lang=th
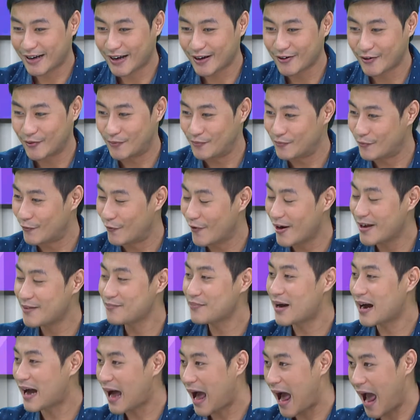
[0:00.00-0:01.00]
ขนมบ๊วย
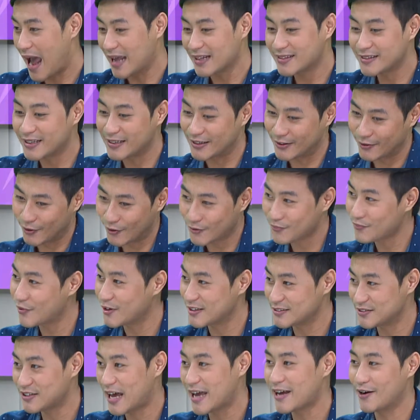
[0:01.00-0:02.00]
มาขายติดรถมอ
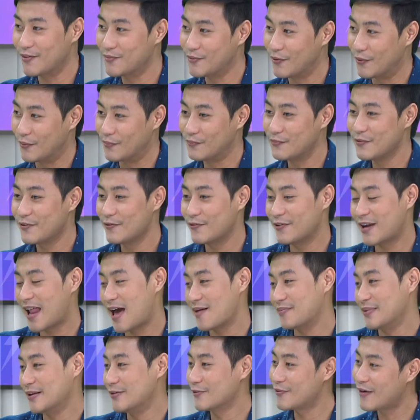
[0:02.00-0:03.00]
เตอร์ไซค์ของผมเวลา
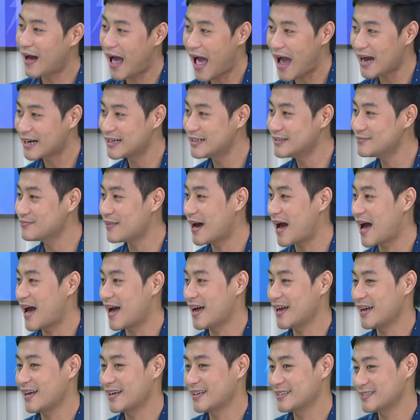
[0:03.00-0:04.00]
มีลูกค้าขึ้นมา
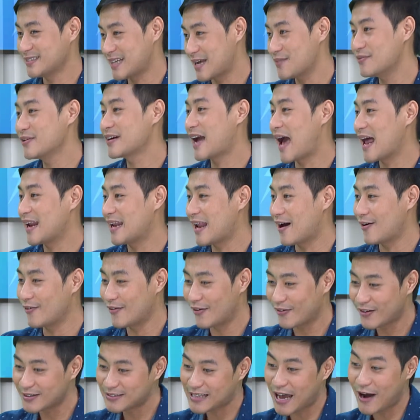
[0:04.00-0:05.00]
ใช้บริการเราเราก็